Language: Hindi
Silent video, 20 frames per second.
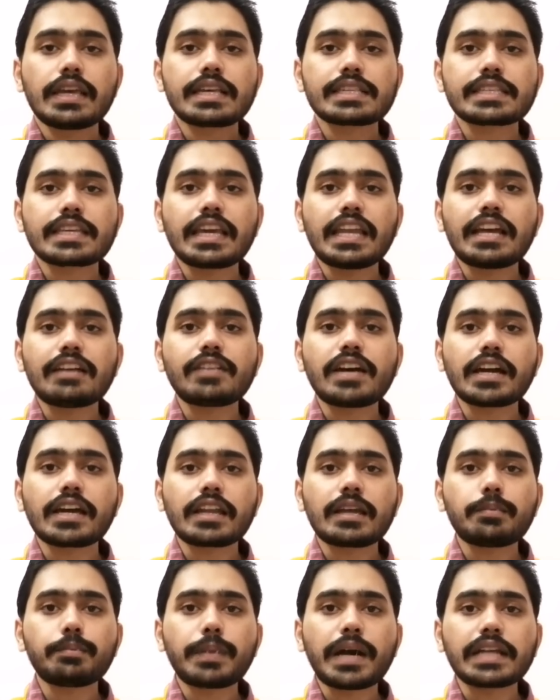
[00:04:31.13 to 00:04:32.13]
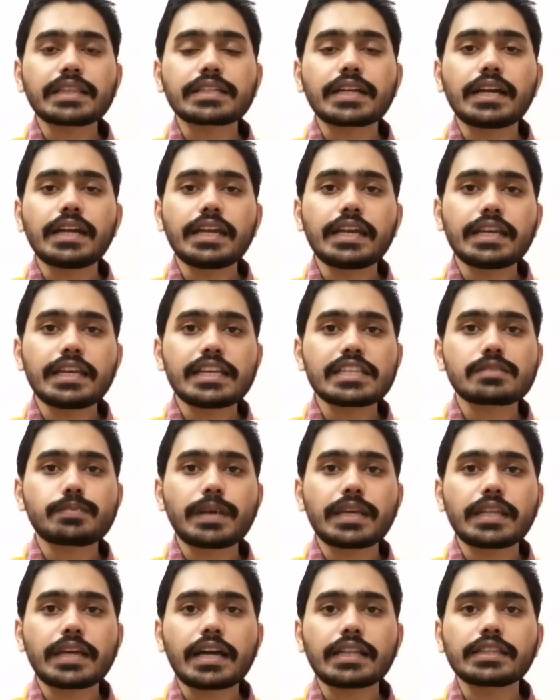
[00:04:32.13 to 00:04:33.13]
इसके अलावा अगर हम बात कर लें इस
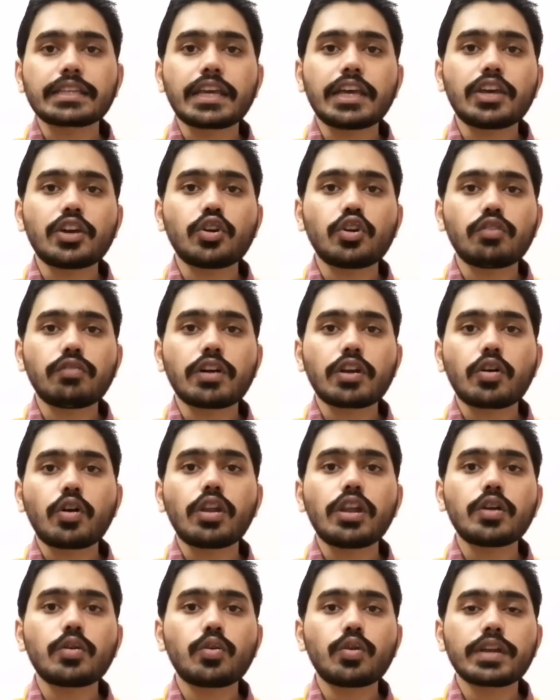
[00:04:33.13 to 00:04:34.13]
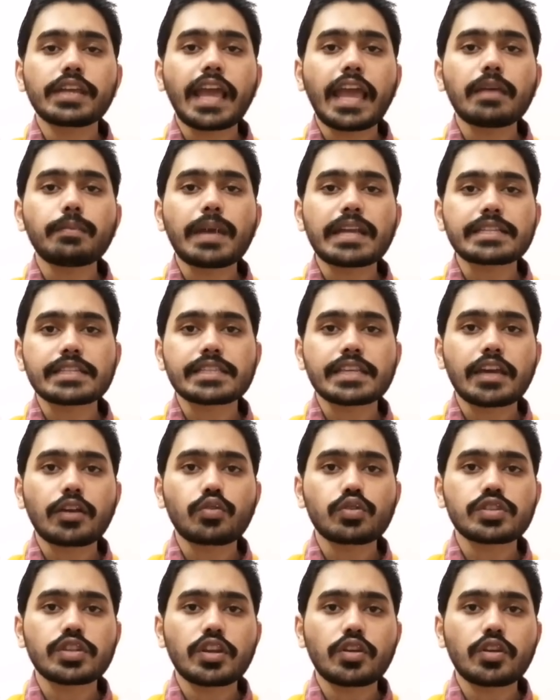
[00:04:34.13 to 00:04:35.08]
मैदान के ओवरऑल ओडीआई मैचेस के कुछ